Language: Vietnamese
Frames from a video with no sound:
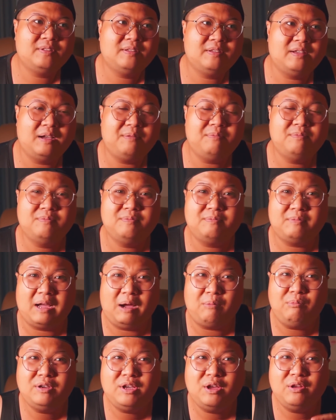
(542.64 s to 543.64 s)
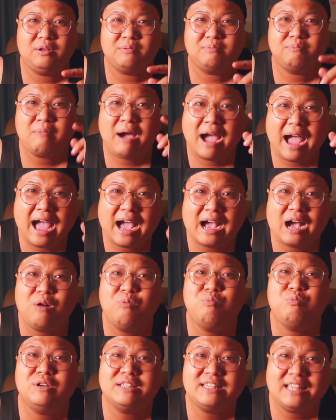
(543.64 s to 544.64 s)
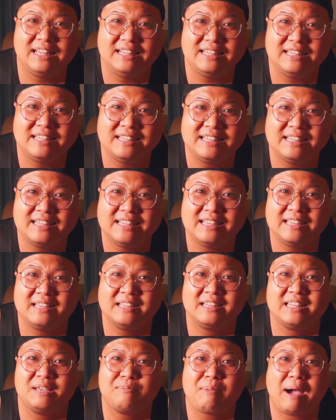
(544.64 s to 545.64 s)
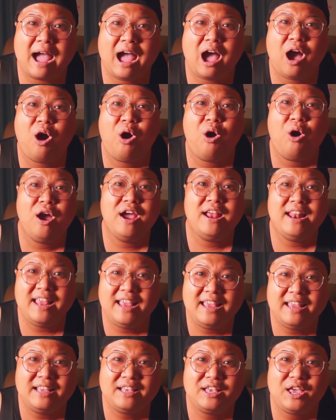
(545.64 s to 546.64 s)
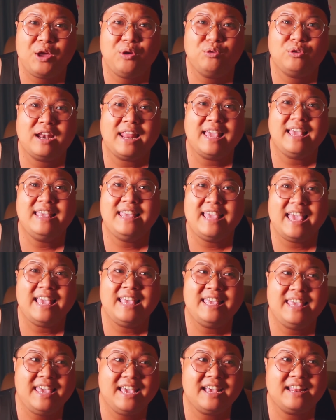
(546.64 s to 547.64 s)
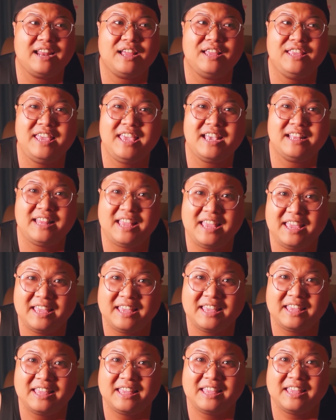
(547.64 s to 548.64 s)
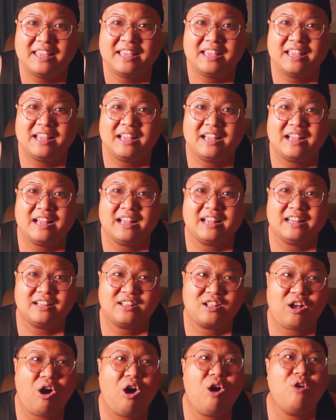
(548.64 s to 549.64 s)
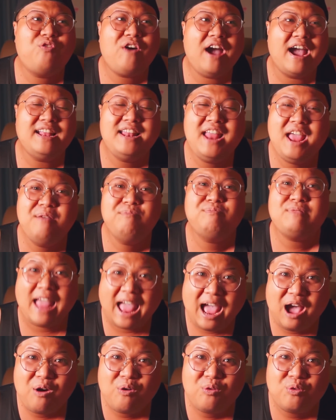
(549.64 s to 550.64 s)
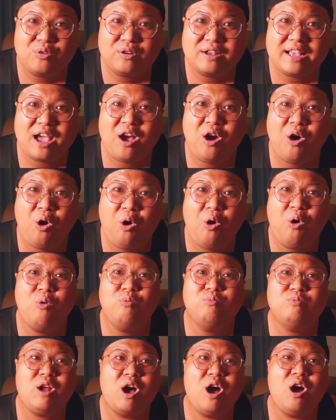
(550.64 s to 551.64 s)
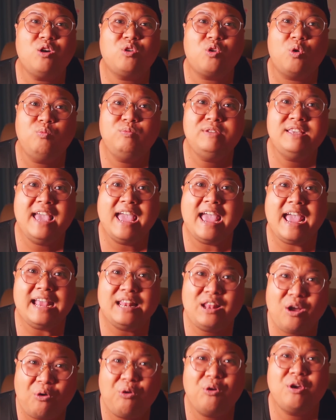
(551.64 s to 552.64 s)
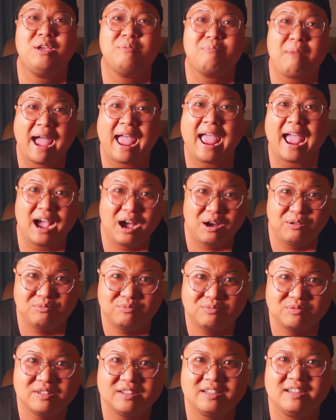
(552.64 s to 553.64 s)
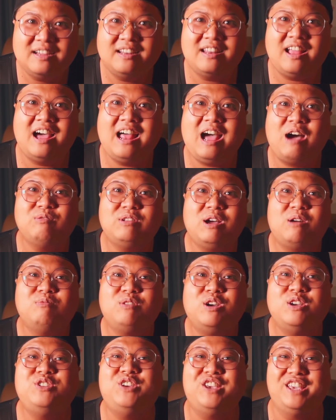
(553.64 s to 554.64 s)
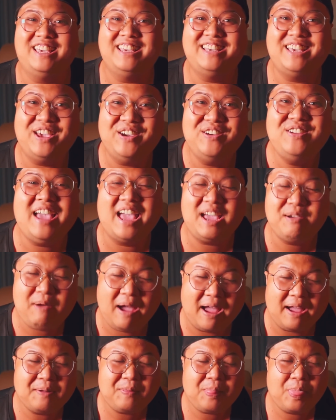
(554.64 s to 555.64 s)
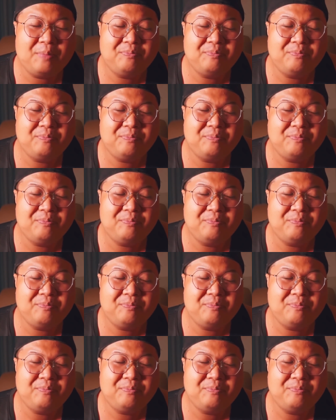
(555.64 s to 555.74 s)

à, ổng kêu là ba không có tin thì bà hồi đi kêu nó lấy giấy viết ra viết đi có phải đêm nào cái hôn đó cũng dê đôi mang không đó ông ông nói chuyện kiểu vậy các bạn